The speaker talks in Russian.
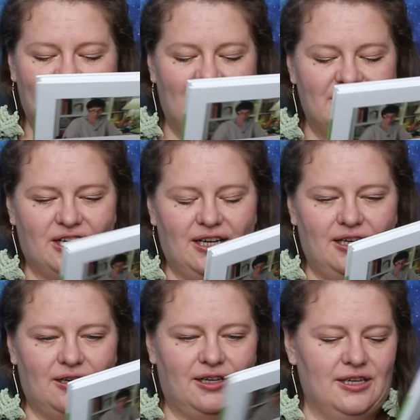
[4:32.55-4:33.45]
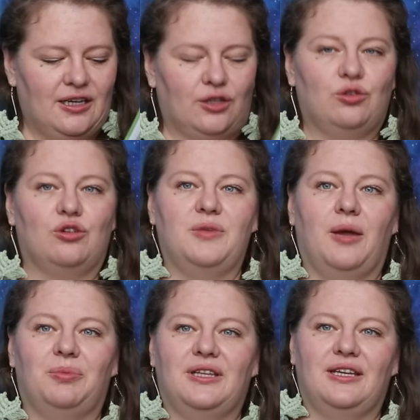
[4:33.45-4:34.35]
Дальше э, книга, которую
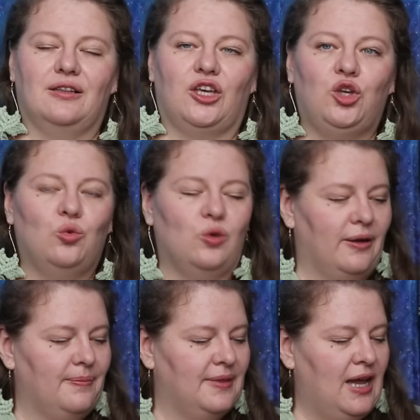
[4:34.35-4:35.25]
мне подарила Юля.